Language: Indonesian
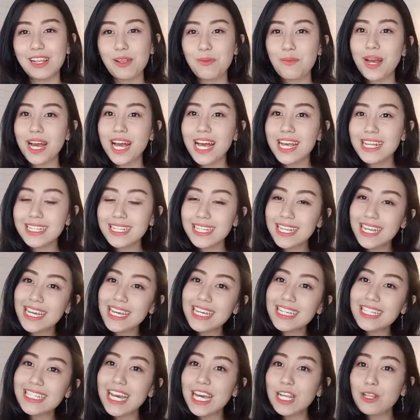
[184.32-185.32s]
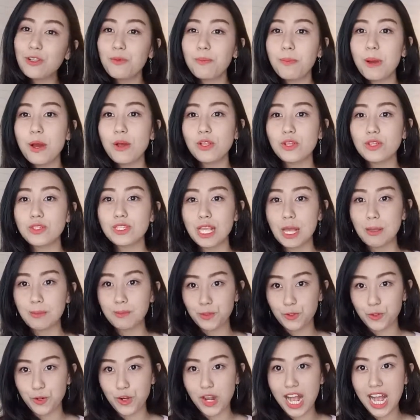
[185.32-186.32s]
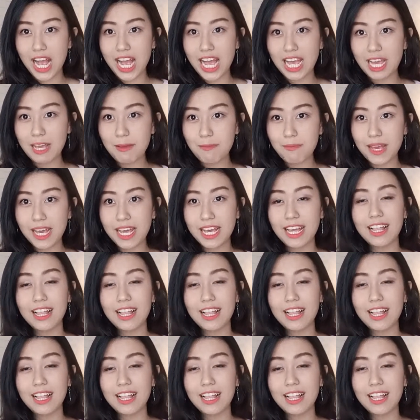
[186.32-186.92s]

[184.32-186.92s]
Terima kasih. Jangan lupa untuk subscribe,